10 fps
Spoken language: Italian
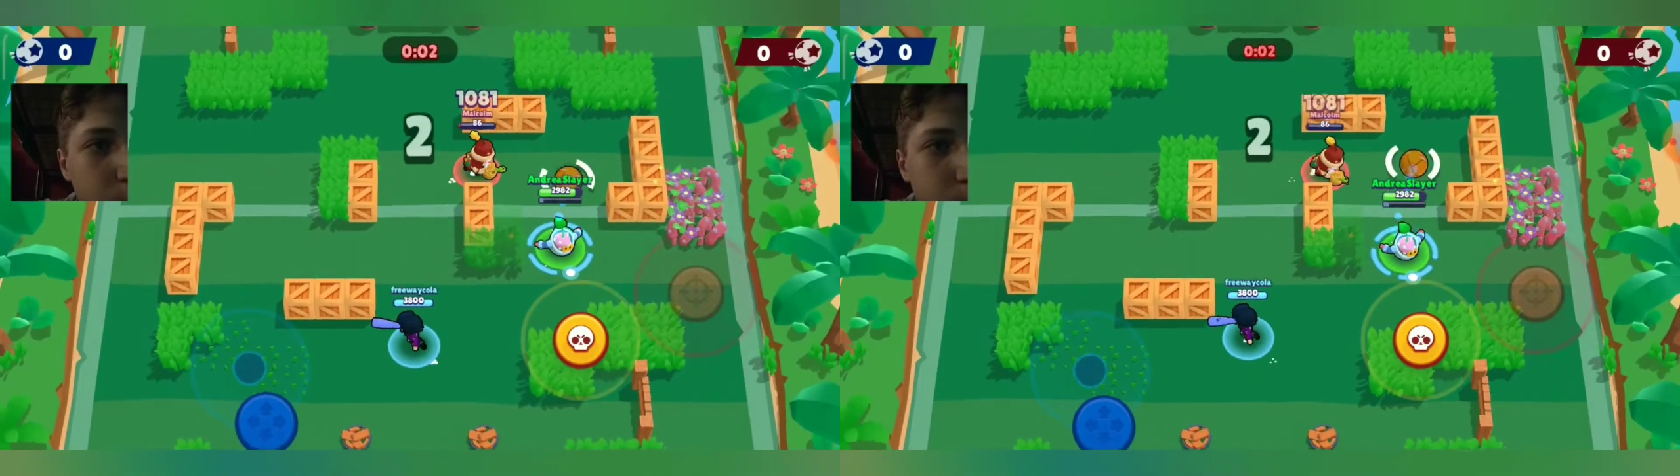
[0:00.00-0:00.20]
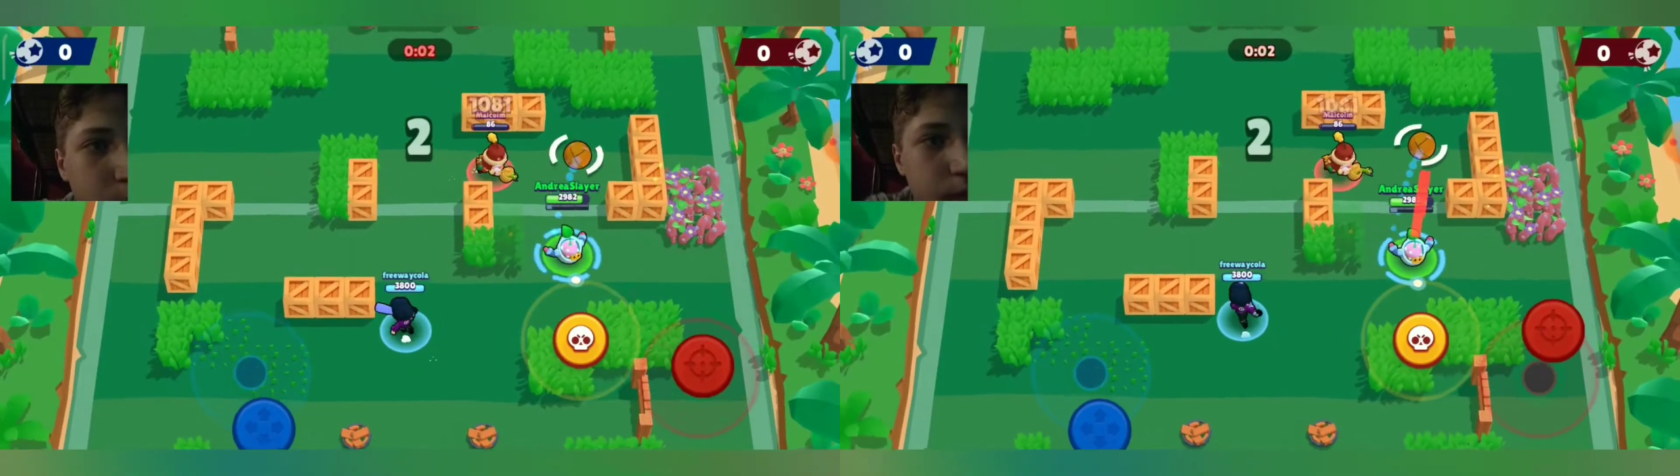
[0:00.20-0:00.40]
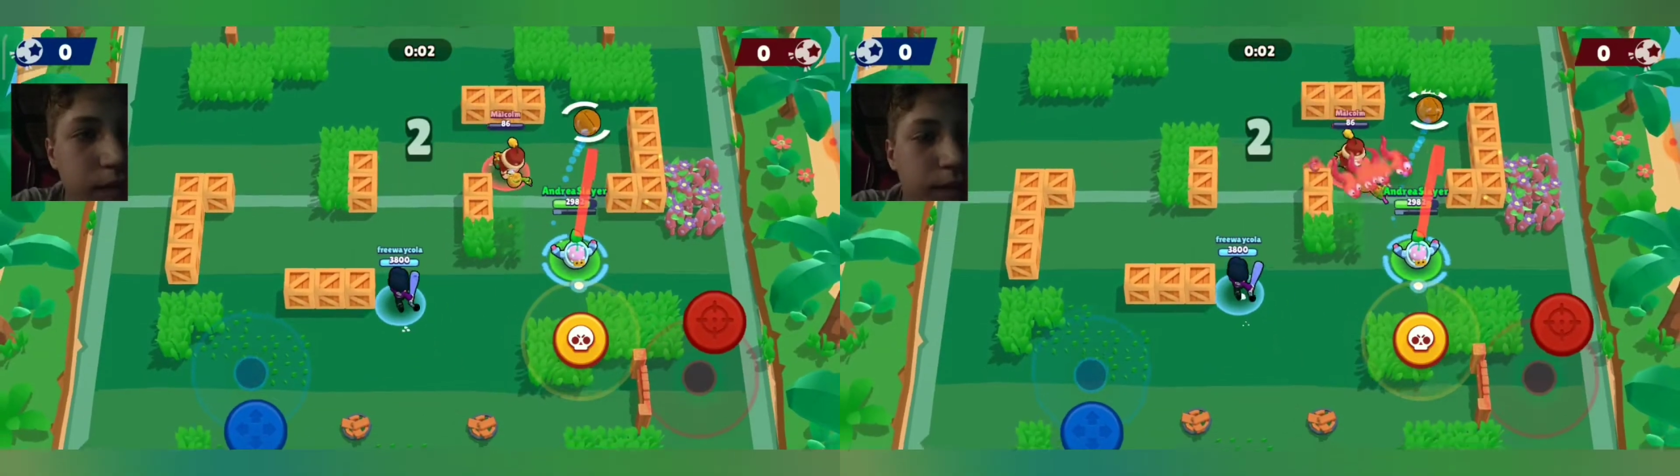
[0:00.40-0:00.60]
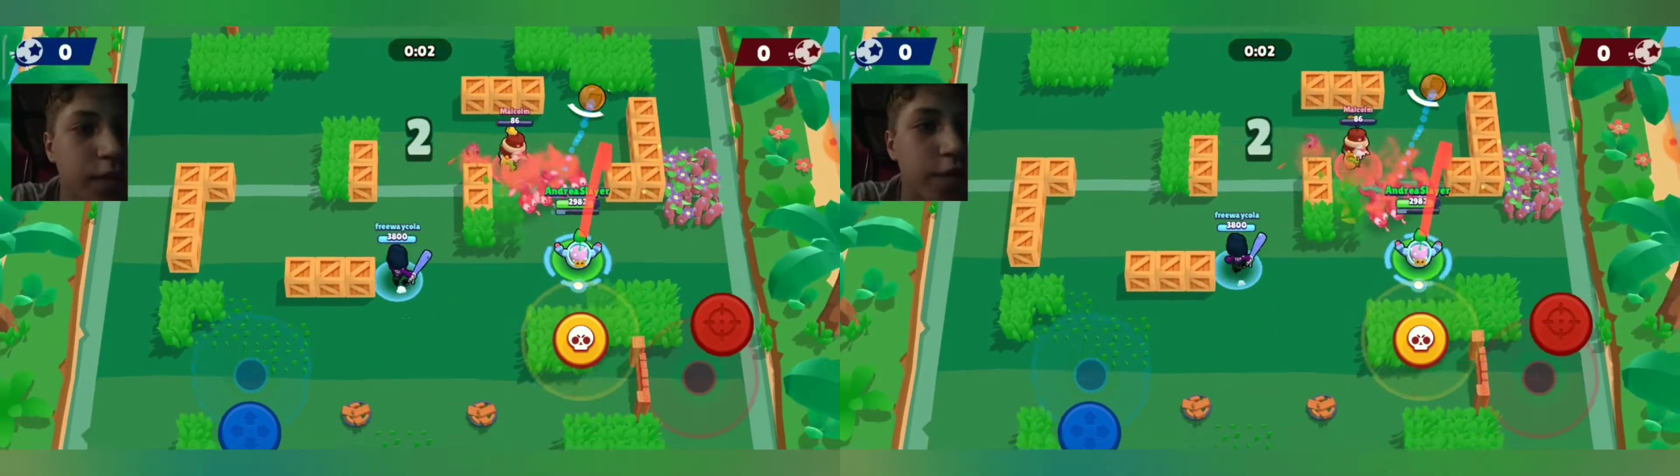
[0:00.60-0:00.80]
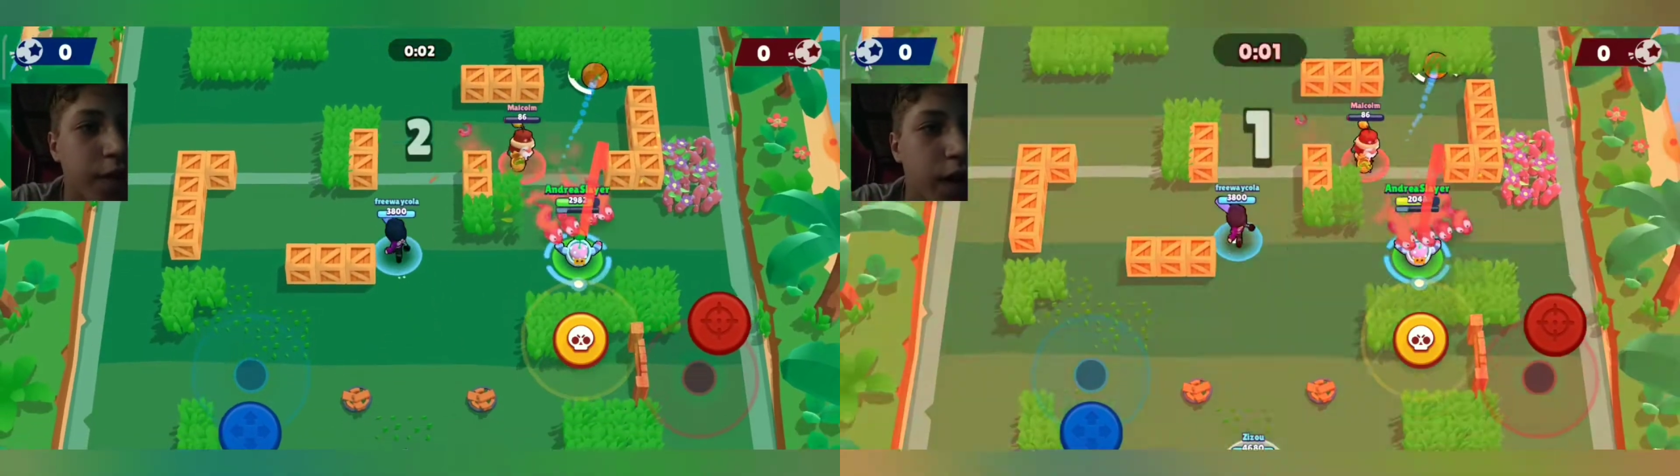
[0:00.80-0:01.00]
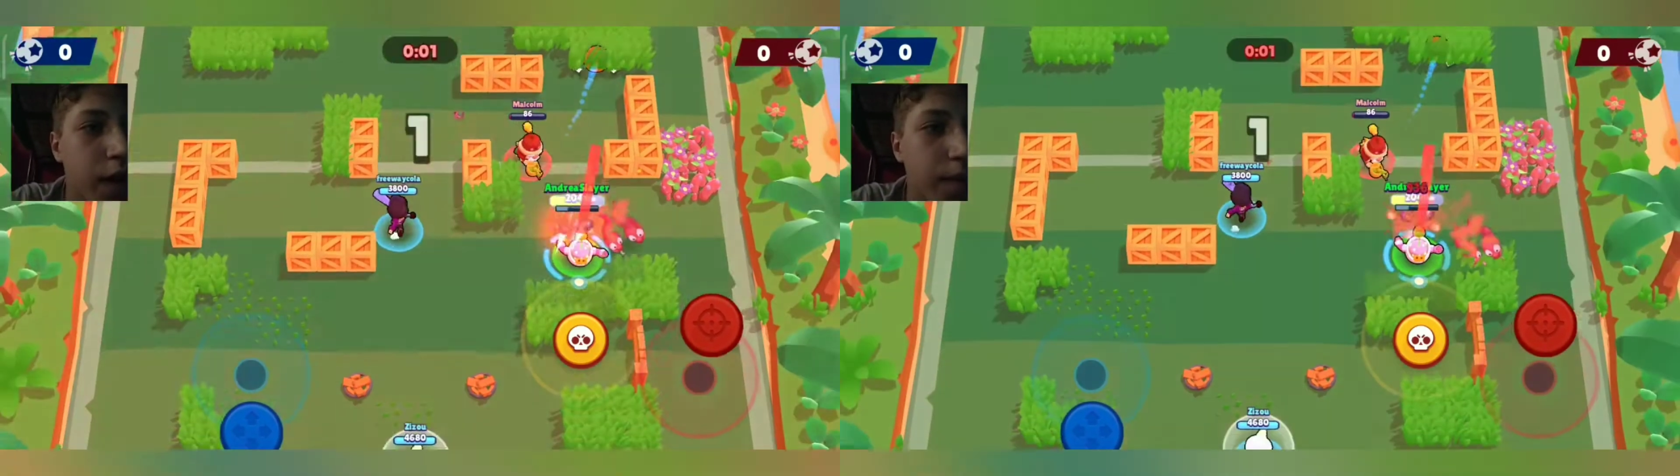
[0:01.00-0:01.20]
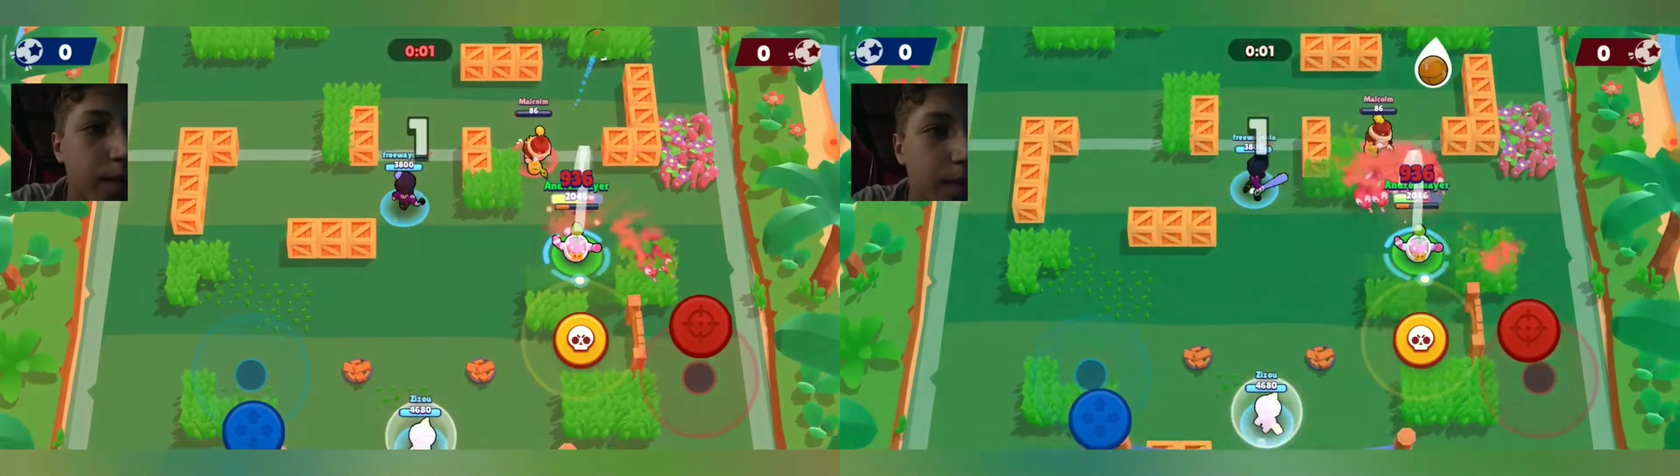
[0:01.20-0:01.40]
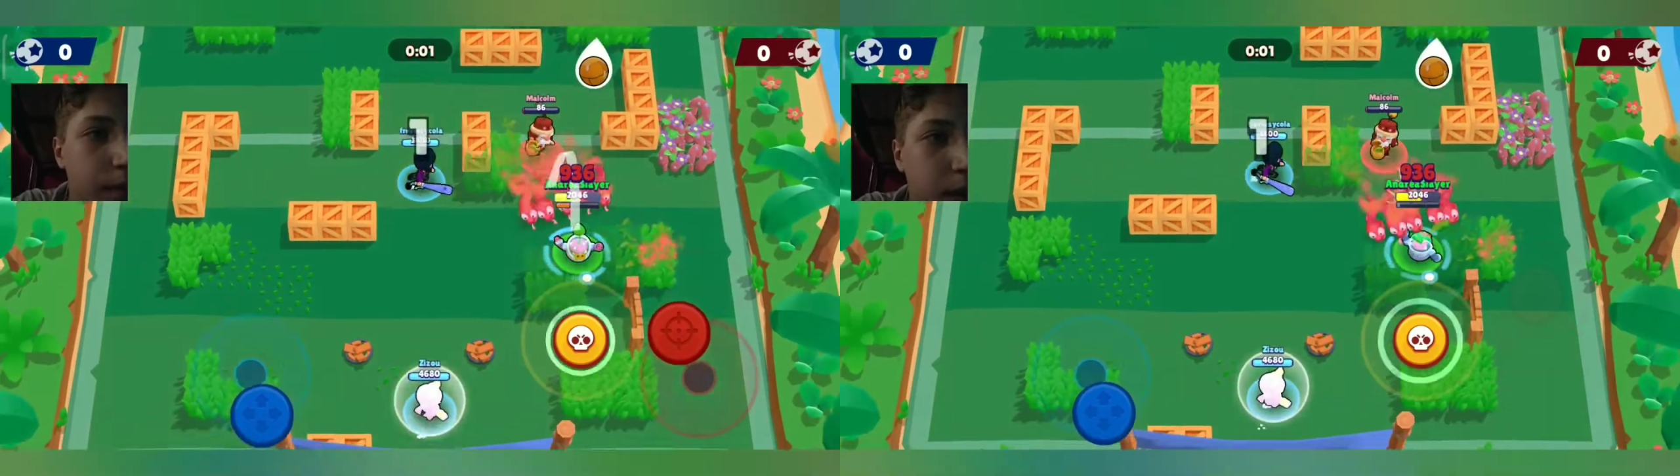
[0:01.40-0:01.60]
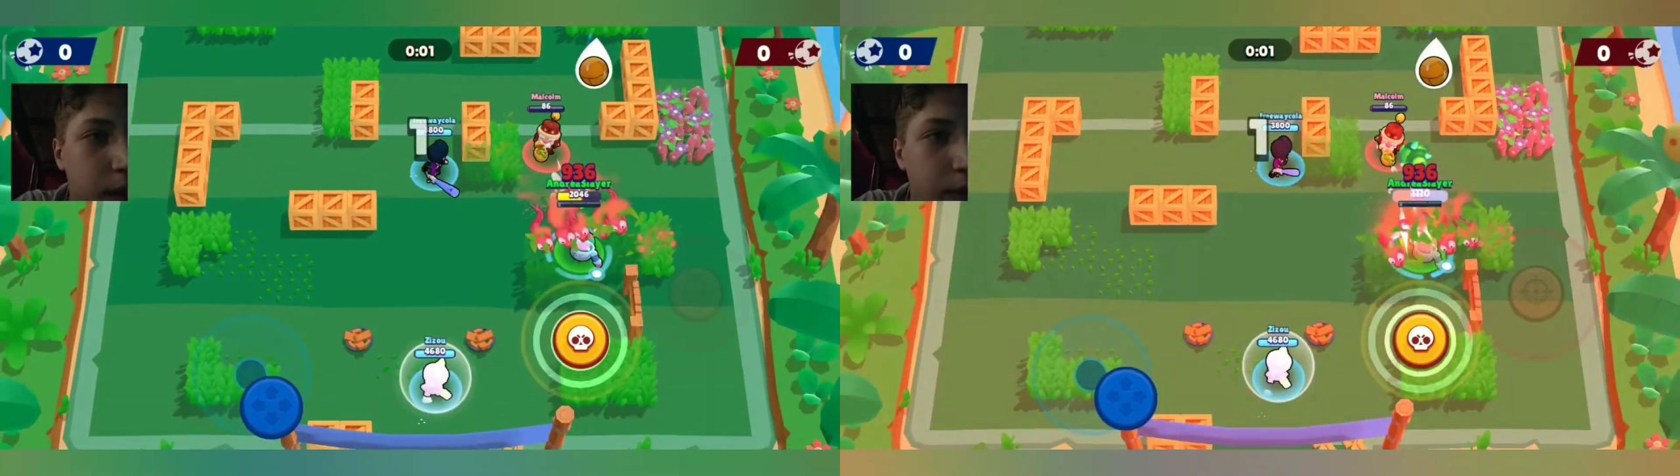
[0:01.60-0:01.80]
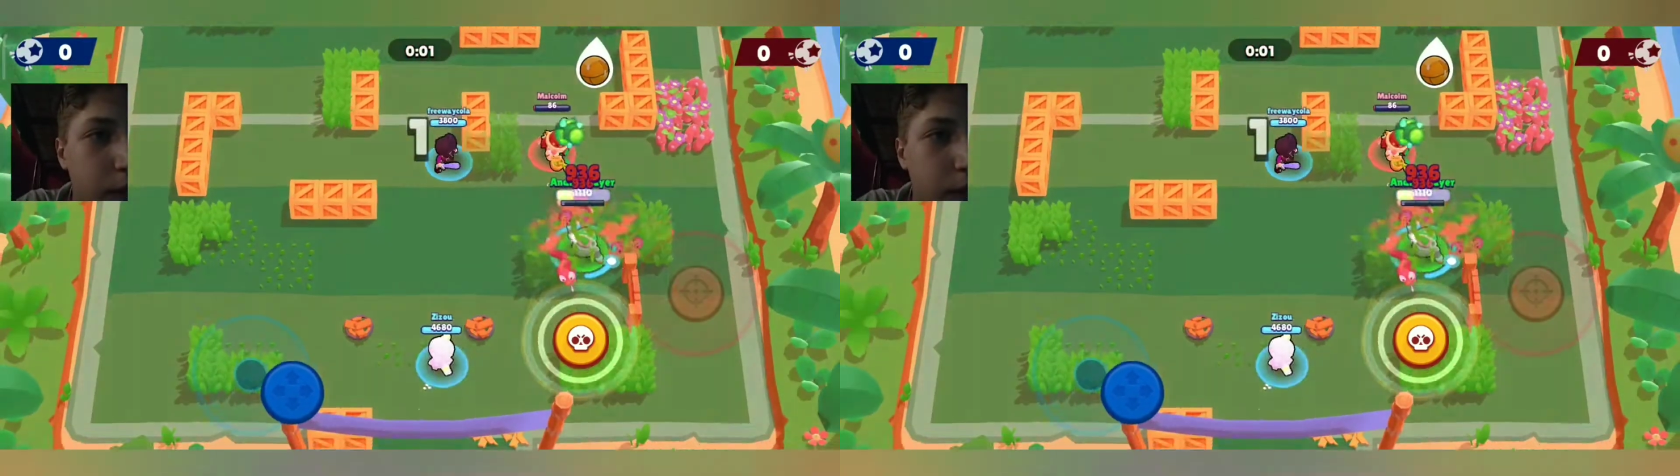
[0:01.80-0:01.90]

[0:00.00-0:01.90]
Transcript: Fra, devi crepare,